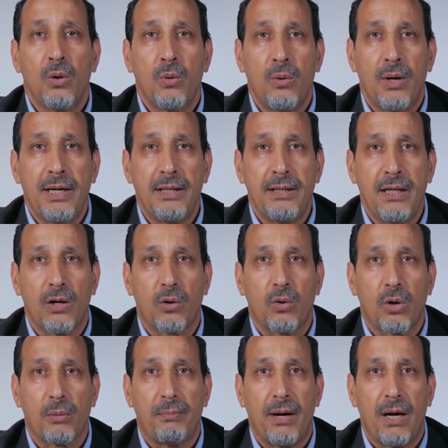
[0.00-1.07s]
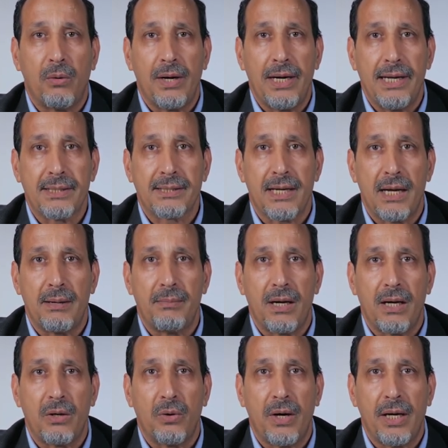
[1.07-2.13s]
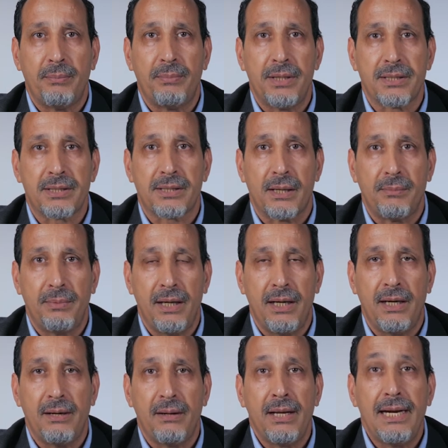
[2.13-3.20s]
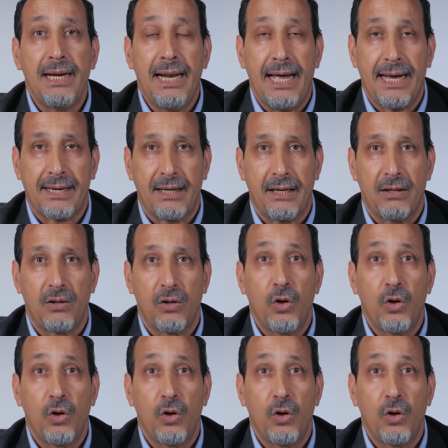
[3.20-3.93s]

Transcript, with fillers: ولذي القربى واليتامى وابن السبيل لكن